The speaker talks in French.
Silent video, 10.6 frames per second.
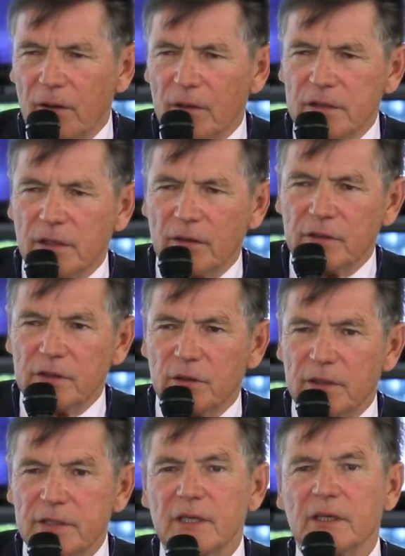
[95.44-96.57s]
un service de
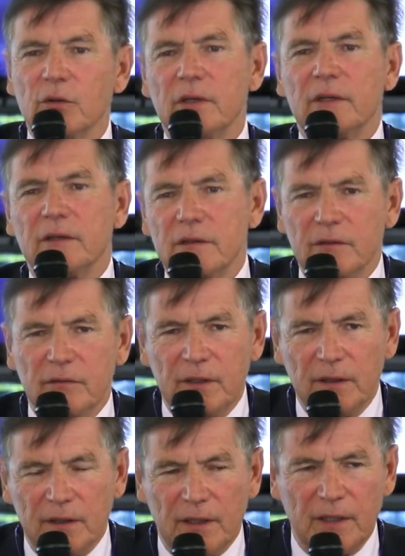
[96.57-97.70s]
la sécurité
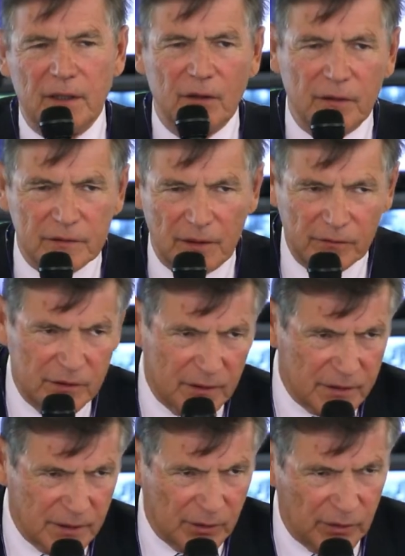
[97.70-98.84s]
civile et un service de
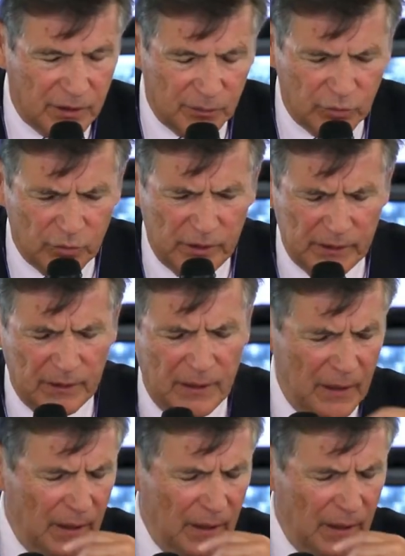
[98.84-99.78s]
la sécurité publique